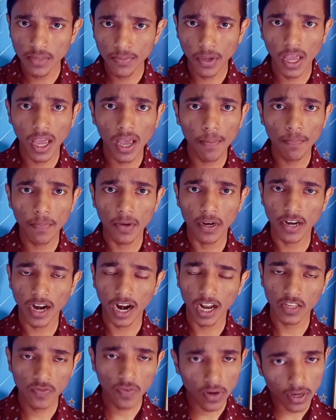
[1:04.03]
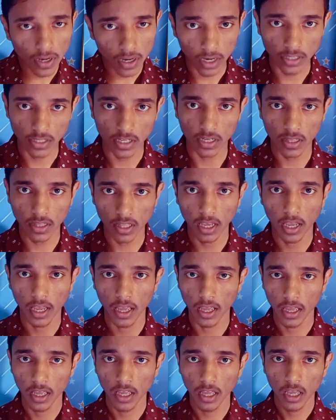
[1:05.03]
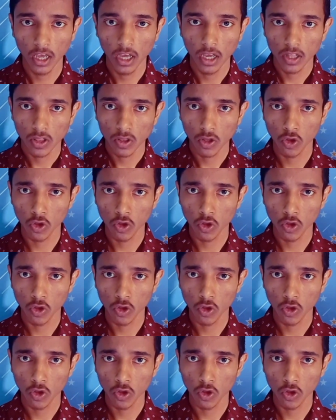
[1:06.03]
भी ऐप में ट्रांसफ़र कर सकते हैं तो